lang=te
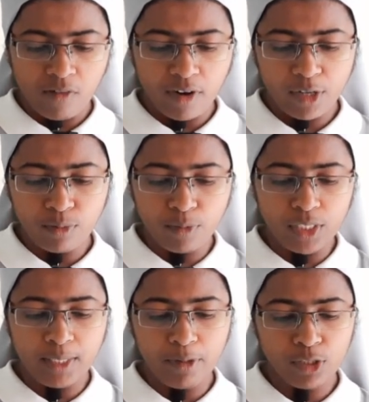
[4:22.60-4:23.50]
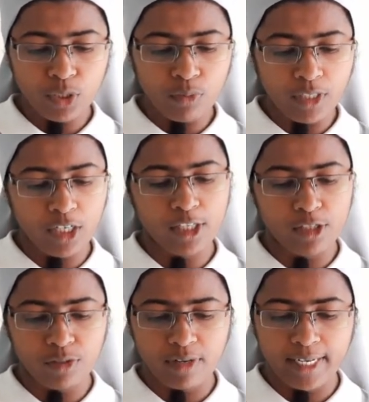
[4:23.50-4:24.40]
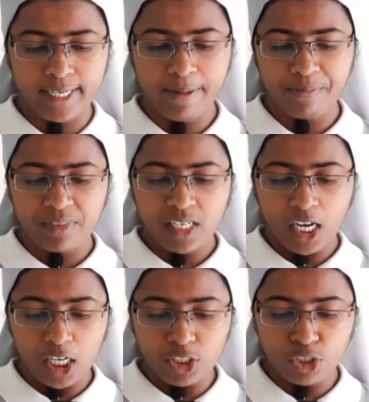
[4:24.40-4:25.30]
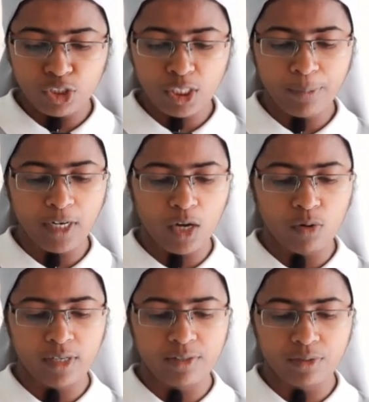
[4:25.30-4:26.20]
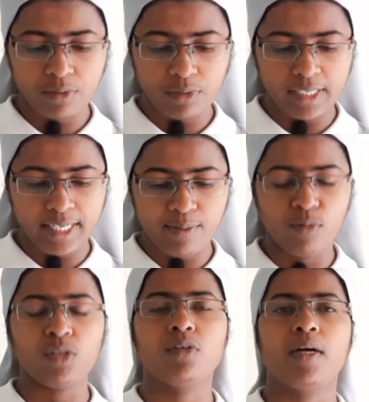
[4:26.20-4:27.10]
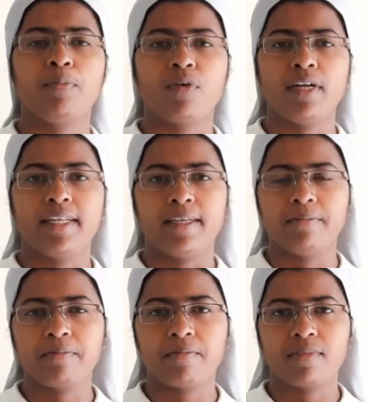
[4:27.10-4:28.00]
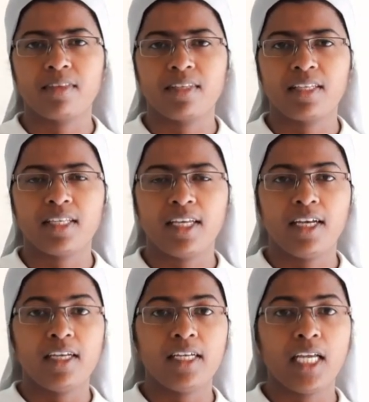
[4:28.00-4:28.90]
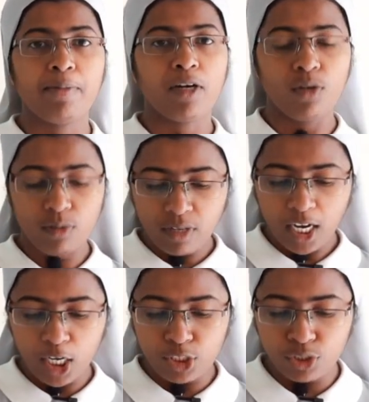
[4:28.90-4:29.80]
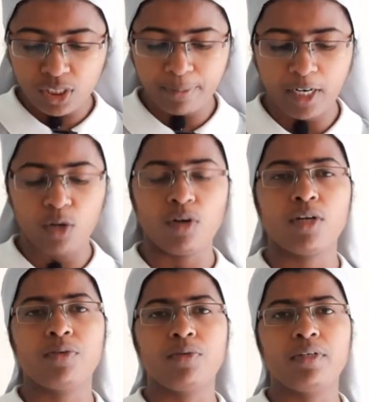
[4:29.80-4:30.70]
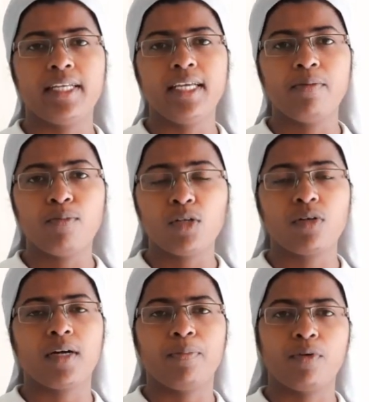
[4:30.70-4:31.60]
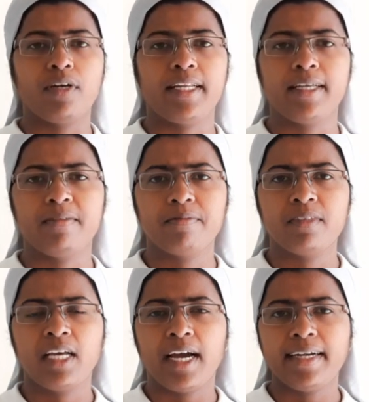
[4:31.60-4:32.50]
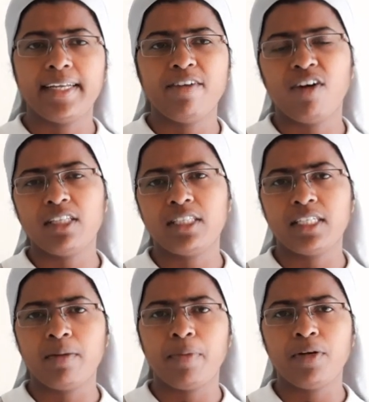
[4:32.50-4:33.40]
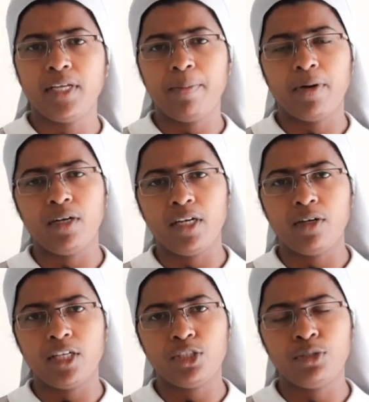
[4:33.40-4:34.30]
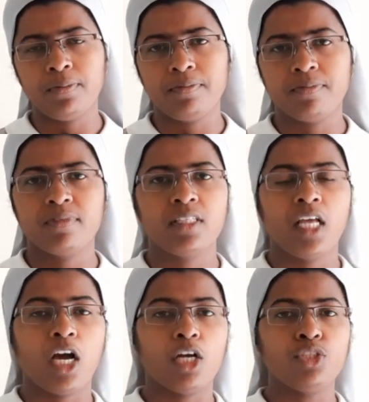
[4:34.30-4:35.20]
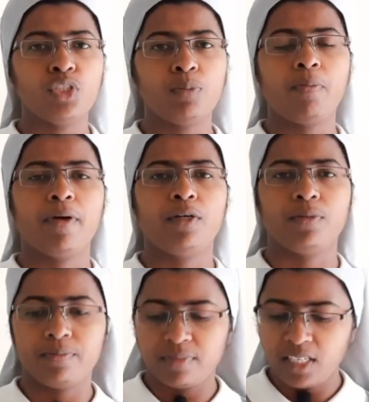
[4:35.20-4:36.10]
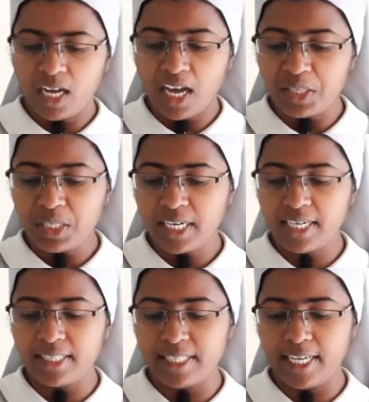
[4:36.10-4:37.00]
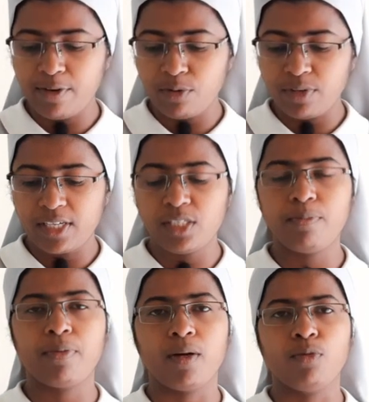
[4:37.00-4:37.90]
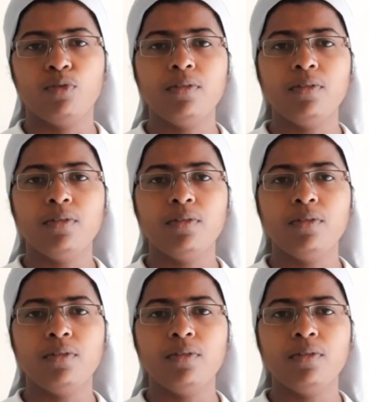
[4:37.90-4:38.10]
వారు మొండెములతో ఉన్నట్లు తెలుసుకునేది అంజూరపు టాకులు కుట్టి మొలకు కప్పుకొనిరి ఏమాకులు అంజూరపు టాకులు కుట్టి మొలకు కప్పుకొనిరి అంటే వారు తిన్న పండు ఏ పండు అయి ఉండొచ్చు అంజూరపు పండు అందుకని దేవుడు యేసు ప్రభు